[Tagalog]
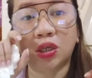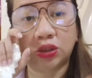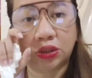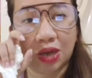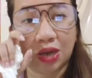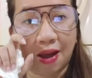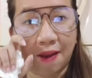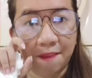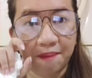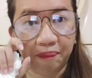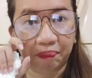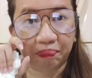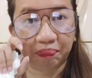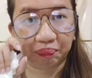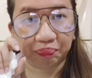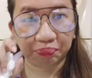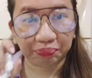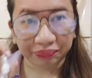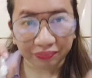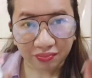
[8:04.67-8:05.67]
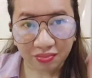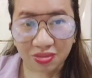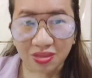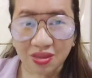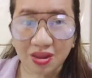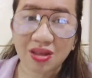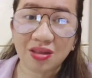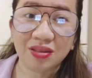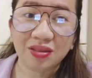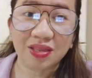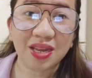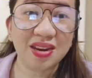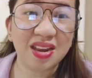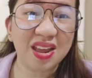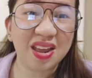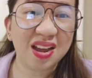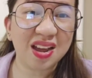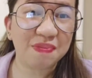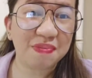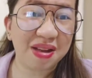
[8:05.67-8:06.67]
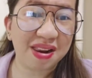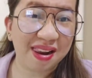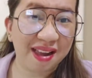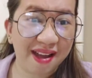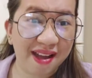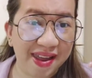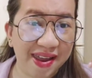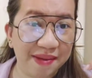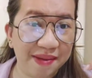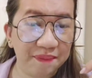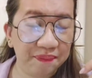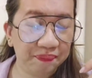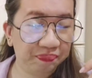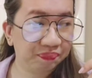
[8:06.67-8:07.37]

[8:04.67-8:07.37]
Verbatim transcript: siya. Binhinga balay.